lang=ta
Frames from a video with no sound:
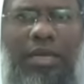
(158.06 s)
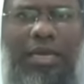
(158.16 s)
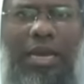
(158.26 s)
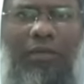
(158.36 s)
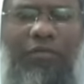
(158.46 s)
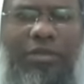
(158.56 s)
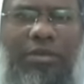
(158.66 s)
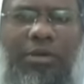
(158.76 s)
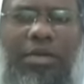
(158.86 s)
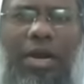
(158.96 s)

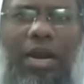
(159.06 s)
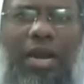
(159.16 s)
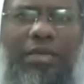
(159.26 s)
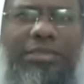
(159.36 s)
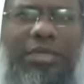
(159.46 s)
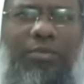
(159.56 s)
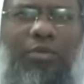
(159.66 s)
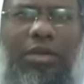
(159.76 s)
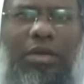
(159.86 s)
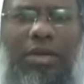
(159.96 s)
ஹிலாபத்தின்படி நான் ஆட்சியை
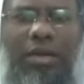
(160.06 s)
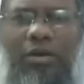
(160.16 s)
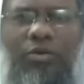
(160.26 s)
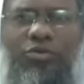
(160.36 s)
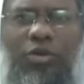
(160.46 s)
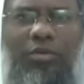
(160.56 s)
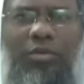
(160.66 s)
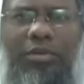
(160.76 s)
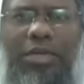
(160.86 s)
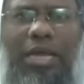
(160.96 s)
புரிகின்றேன் என்றோ
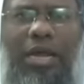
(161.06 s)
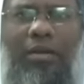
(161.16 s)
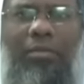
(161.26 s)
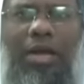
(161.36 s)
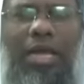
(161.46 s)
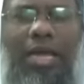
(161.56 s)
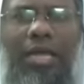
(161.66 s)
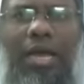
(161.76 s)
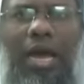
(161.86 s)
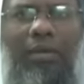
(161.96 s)
சொல்லிவிடுவதன் காரணமாக
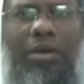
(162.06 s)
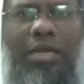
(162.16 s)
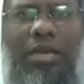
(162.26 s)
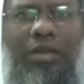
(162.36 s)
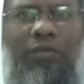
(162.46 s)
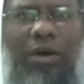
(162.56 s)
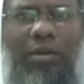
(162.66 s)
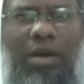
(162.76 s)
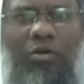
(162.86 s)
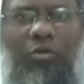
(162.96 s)
அவர்
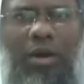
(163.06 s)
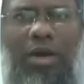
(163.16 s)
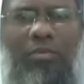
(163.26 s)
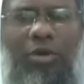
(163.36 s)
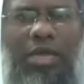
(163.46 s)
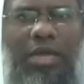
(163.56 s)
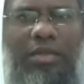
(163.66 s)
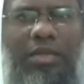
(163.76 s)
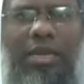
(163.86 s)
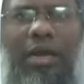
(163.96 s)
ஹலீஃபாவாகவும் ஆக
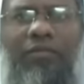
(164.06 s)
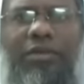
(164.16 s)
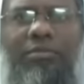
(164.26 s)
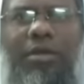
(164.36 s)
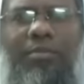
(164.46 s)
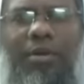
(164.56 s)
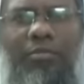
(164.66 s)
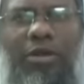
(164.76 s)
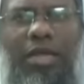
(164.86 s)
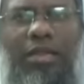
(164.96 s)
முடியாது ஹிலாபத்தும் ஏற்பட
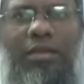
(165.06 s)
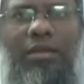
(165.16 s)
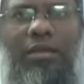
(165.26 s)
முடியாது